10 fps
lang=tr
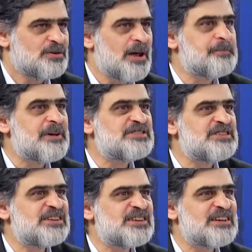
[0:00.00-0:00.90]

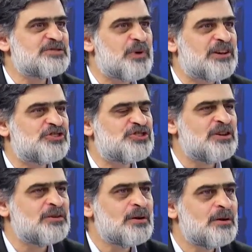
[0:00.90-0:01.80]
nefesini kesmek
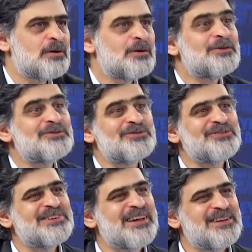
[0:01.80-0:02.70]
için
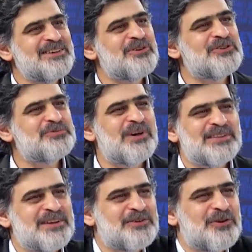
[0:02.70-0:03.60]
Suriyeli
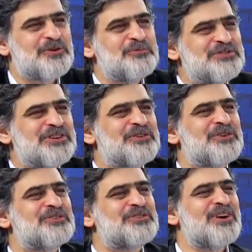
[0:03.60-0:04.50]
göçmenleri önümüze
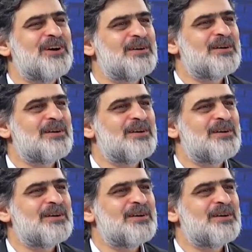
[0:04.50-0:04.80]
koyuyor.